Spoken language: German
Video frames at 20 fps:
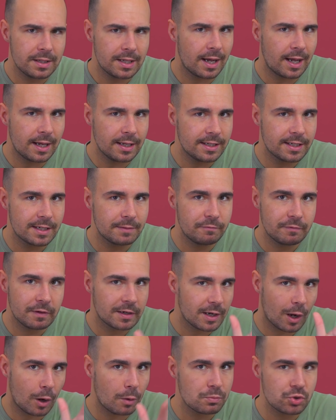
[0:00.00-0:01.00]
Ja, ich, wir
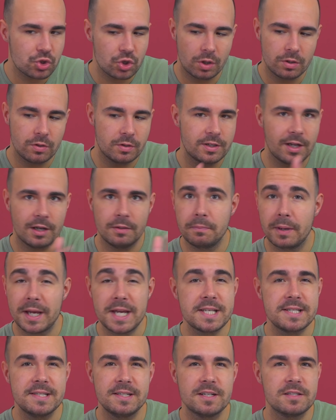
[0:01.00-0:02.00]
glauben schon und dann
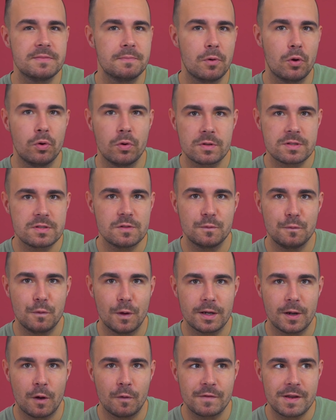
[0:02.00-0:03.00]
bringen sie das Produkt
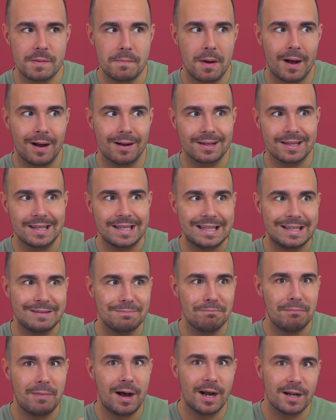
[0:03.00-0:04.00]
sofort auf den Markt. Ich
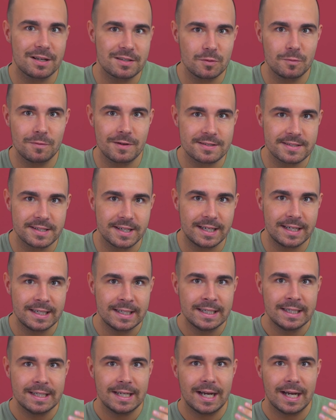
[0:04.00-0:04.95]
mag sowas ja,